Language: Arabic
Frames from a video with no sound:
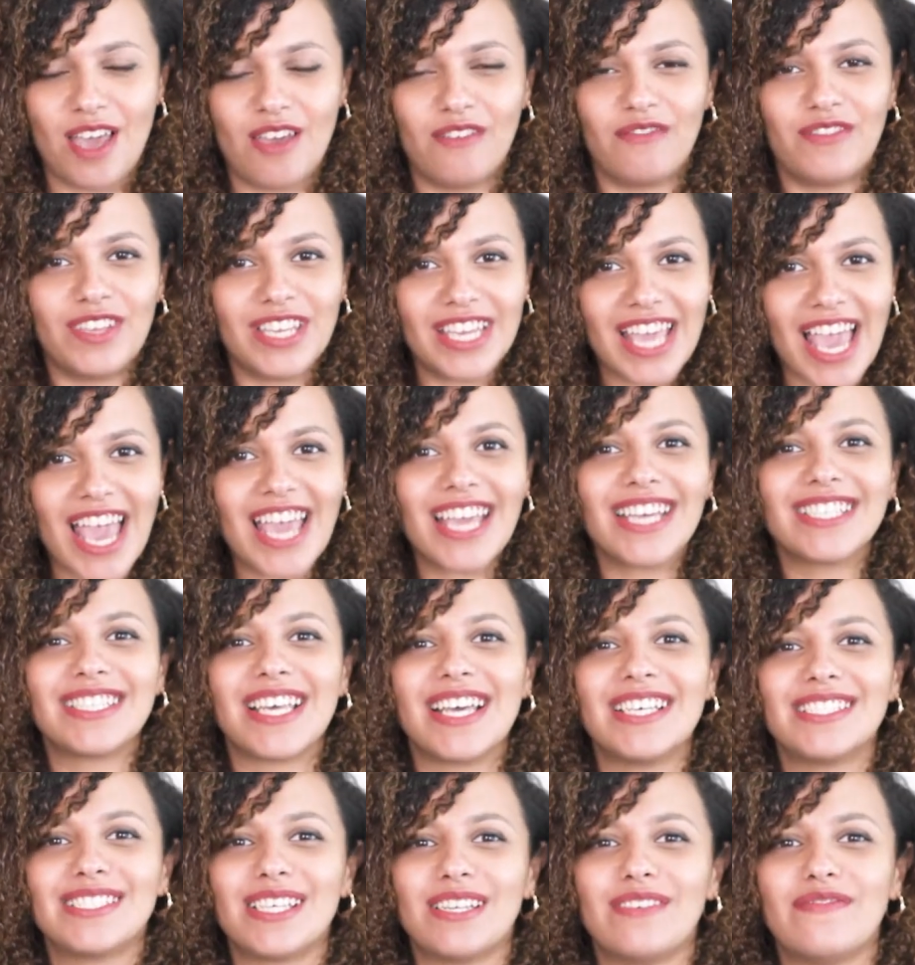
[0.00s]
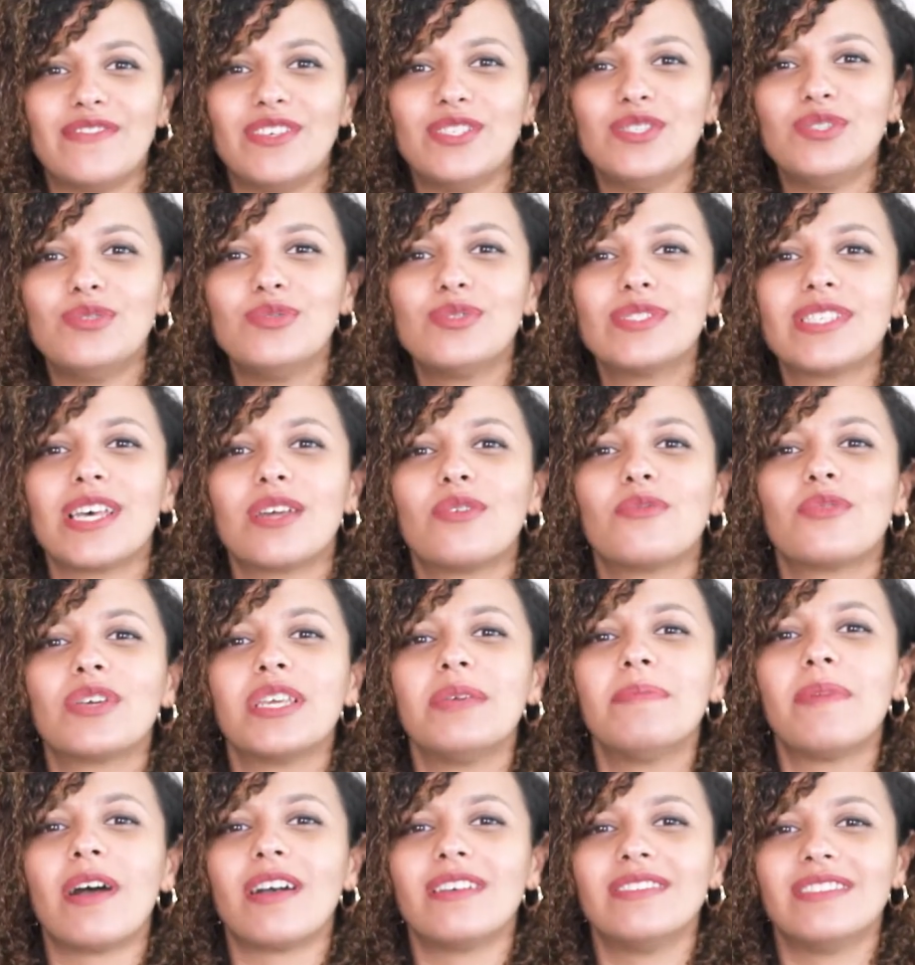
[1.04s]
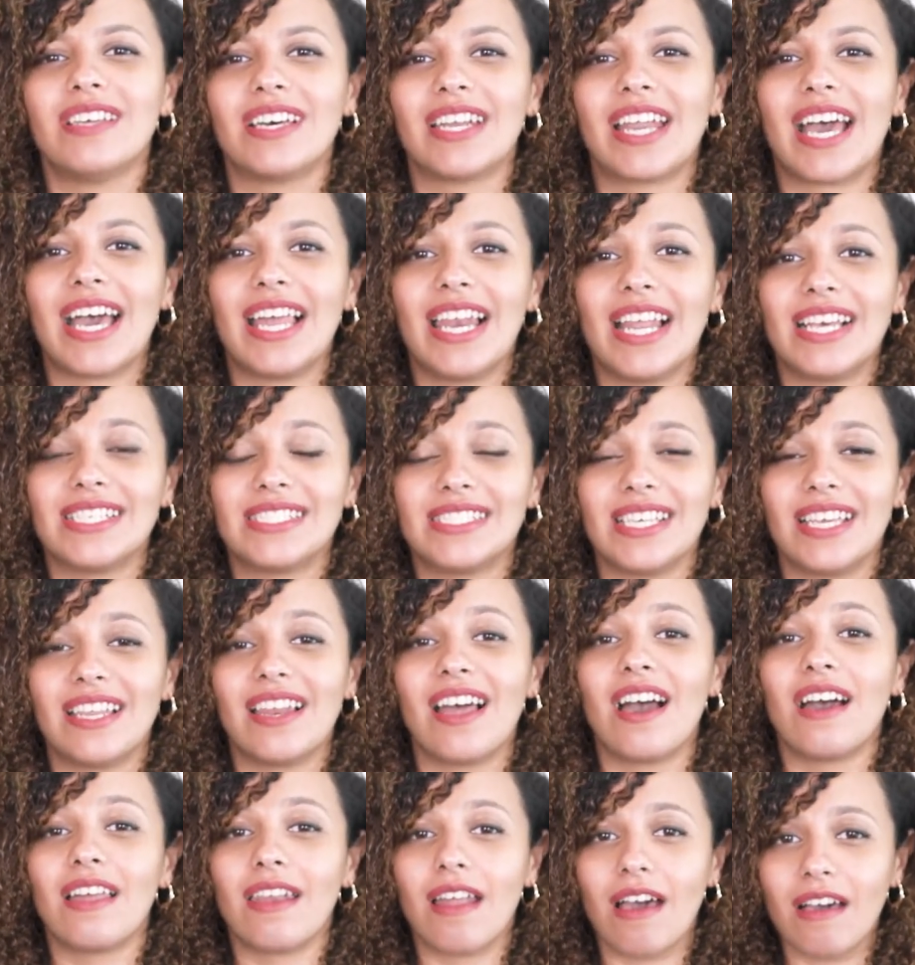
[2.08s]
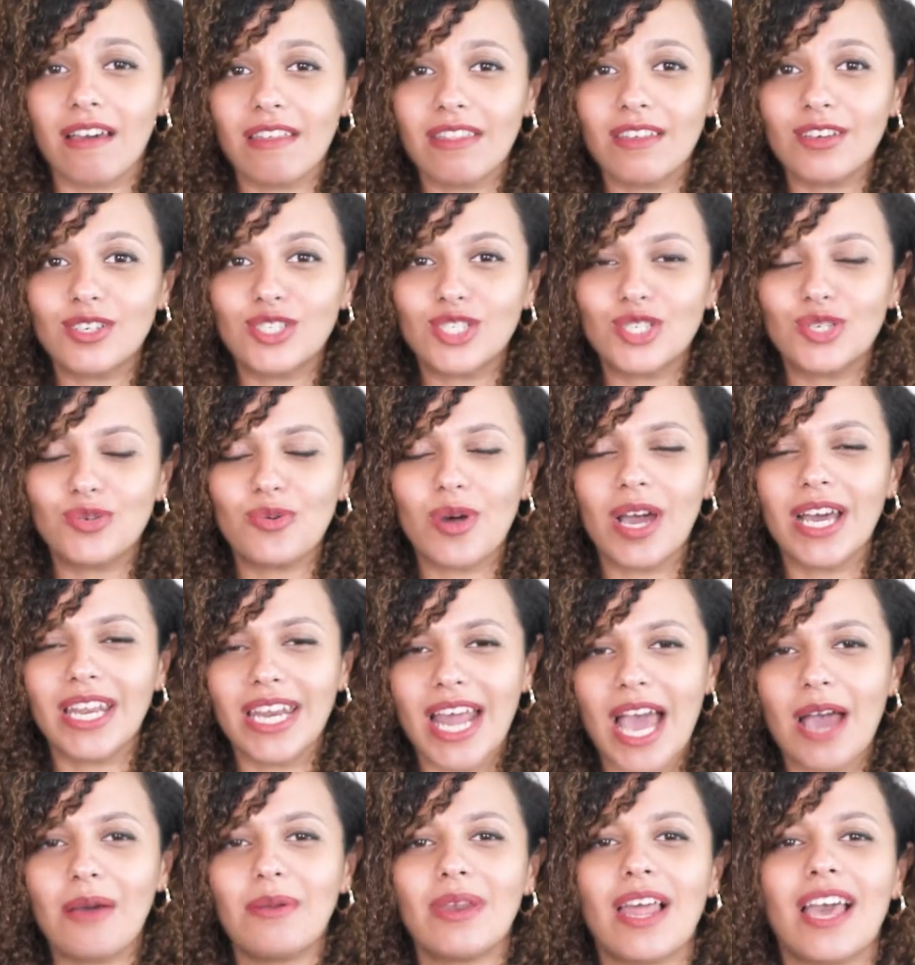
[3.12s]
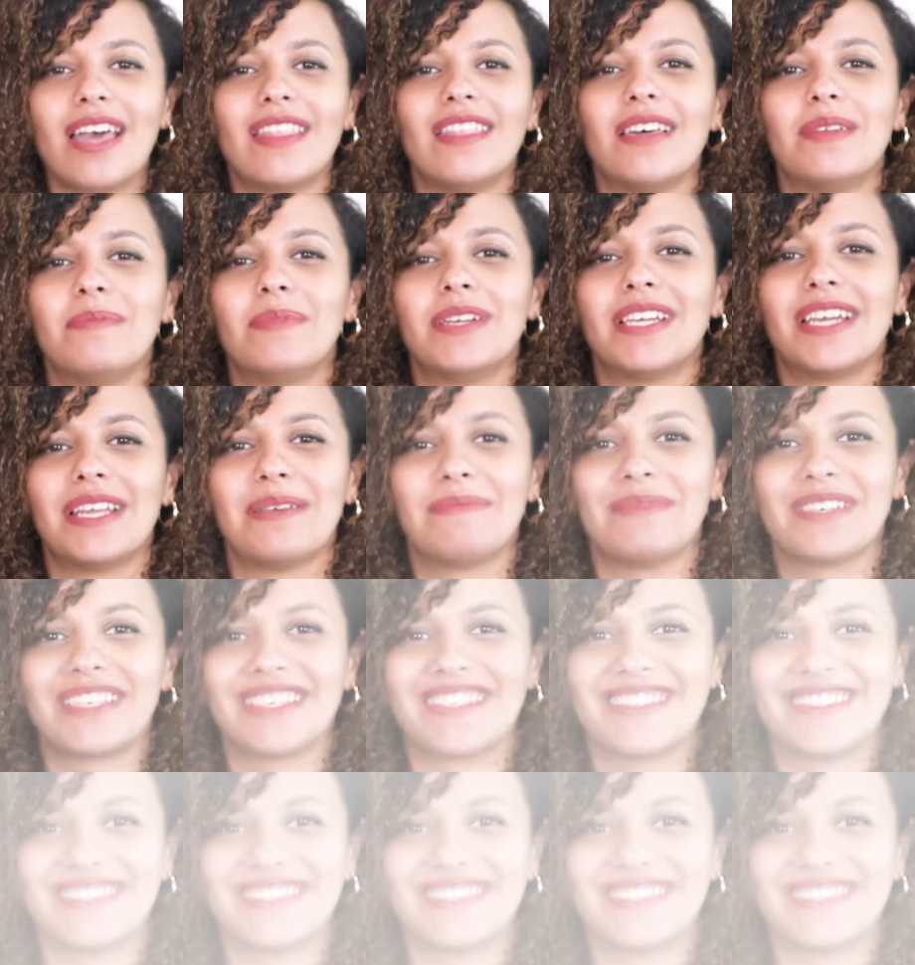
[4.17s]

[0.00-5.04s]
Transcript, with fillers: في نهاية هذا الفيديو سنجيب أيضا على الأسئلة الأكثر شيوعا حول هذا البرنامج